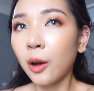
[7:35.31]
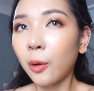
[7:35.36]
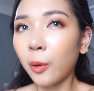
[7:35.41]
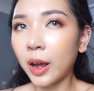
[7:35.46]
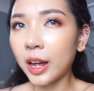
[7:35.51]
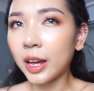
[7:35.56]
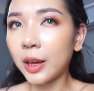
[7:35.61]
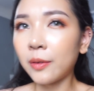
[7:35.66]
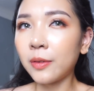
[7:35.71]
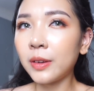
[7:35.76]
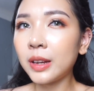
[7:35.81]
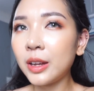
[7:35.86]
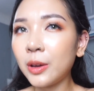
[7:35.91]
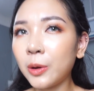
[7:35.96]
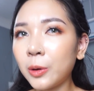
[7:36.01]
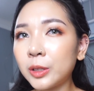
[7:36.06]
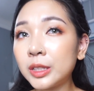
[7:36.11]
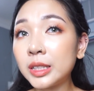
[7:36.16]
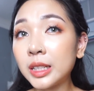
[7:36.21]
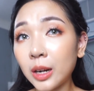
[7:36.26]
quay cái
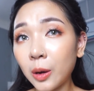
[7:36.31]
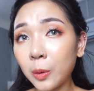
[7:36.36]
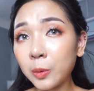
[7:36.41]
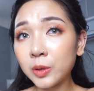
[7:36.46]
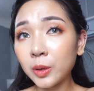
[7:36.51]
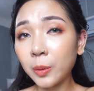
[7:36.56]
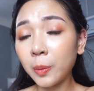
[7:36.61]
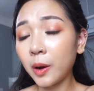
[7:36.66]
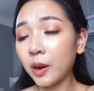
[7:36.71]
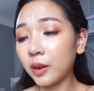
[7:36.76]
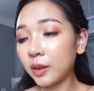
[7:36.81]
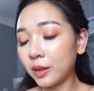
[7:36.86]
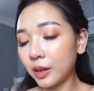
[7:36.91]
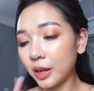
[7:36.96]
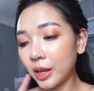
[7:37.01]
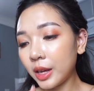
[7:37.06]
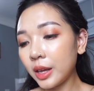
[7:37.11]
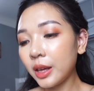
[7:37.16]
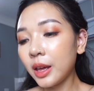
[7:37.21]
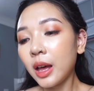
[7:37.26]
video triệt lông cho mọi
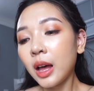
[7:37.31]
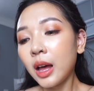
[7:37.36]
người ấy.